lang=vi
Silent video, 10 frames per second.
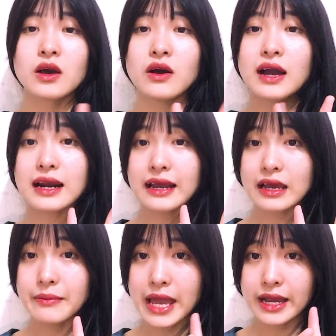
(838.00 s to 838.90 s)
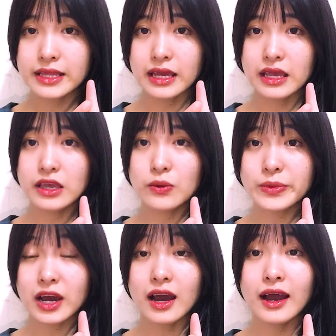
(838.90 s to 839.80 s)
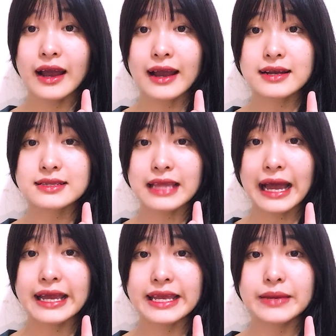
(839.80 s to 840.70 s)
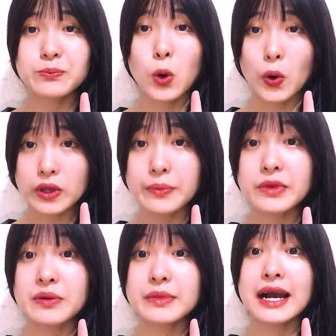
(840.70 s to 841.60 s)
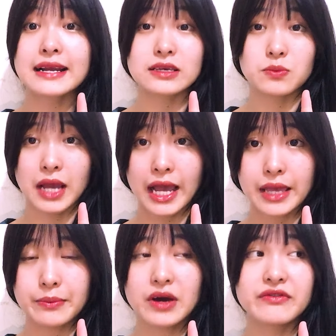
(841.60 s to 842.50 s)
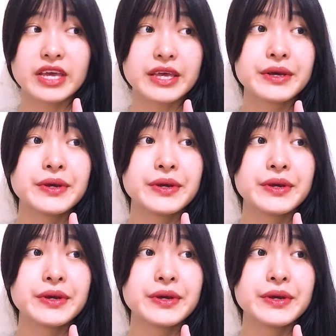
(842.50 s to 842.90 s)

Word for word: Hoặc là các bạn có thể dùng nó ăn thay một trong những bữa ăn trong ngày, bởi vì